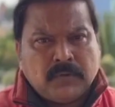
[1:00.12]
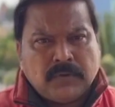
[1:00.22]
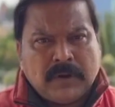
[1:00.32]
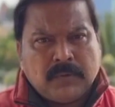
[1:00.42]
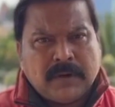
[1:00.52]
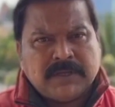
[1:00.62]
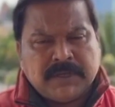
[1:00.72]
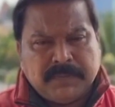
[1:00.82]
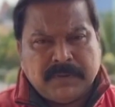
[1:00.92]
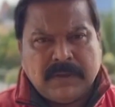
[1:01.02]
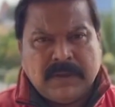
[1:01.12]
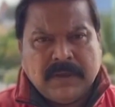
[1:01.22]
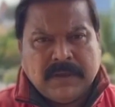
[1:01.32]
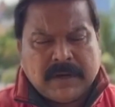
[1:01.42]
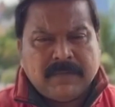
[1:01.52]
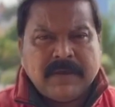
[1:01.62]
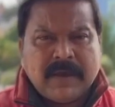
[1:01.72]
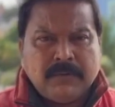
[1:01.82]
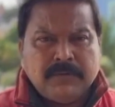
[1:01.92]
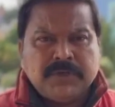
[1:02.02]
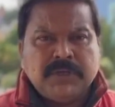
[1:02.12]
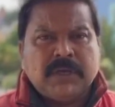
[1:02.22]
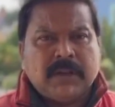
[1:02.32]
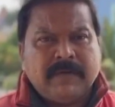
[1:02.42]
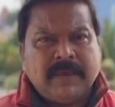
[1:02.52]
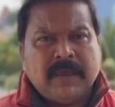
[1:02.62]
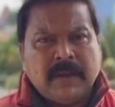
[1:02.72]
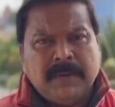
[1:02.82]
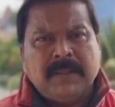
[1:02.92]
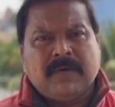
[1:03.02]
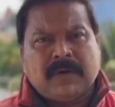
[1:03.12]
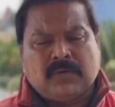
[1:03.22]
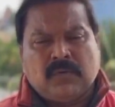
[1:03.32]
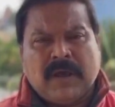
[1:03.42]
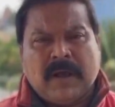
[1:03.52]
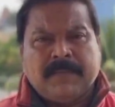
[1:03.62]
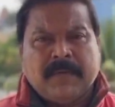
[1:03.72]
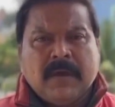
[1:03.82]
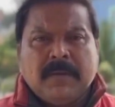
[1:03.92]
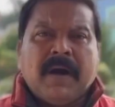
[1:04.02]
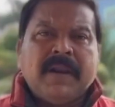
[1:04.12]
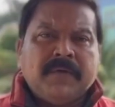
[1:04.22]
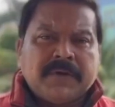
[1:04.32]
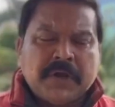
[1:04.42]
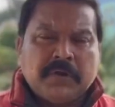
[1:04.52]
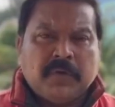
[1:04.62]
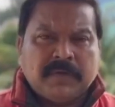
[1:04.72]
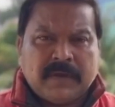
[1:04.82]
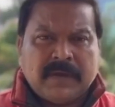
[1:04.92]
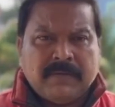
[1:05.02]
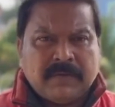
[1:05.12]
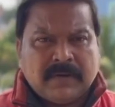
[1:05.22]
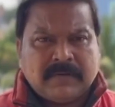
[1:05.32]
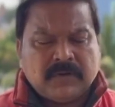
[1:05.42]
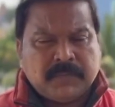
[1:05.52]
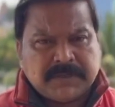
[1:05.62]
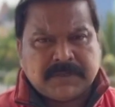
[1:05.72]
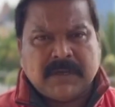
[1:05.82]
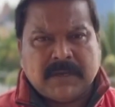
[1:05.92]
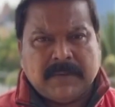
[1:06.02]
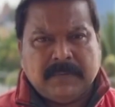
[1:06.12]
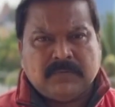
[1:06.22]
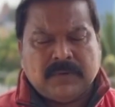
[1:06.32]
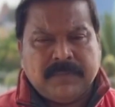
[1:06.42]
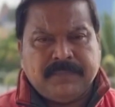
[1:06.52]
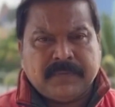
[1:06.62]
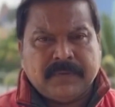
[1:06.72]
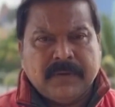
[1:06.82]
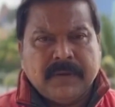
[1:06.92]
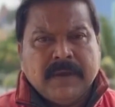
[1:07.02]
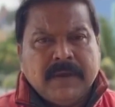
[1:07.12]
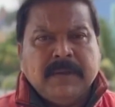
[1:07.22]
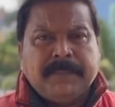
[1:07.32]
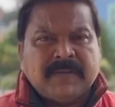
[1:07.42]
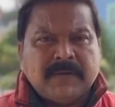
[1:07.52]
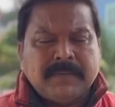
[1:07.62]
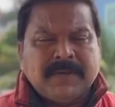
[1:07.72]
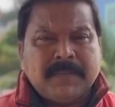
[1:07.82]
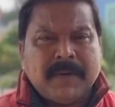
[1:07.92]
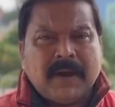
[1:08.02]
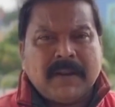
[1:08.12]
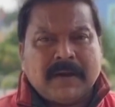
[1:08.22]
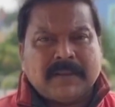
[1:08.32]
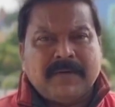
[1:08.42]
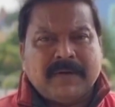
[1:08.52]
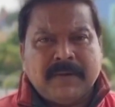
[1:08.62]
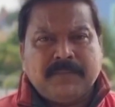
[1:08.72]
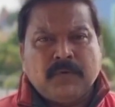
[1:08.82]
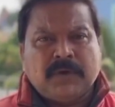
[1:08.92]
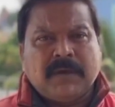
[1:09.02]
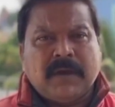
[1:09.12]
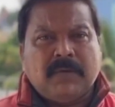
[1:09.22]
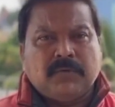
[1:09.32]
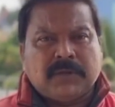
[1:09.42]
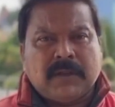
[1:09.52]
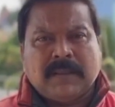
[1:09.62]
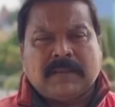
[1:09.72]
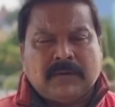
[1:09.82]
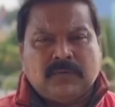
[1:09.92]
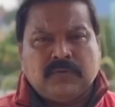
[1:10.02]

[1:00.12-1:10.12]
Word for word: ఉంటుందని కూడా చెప్పింది ఇరవై ఆరు నుంచి ఇరవై ఎనిమిది వరకు కూడా భారీ వర్షాలు కొనసాగే అవకాశాలు స్పష్టంగా కనిపిస్తున్నాయి ఇది పశ్చిమ మధ్య బంగాళాఖాతం అంటే ముఖ్యంగా ఉత్తరాంధ్రకు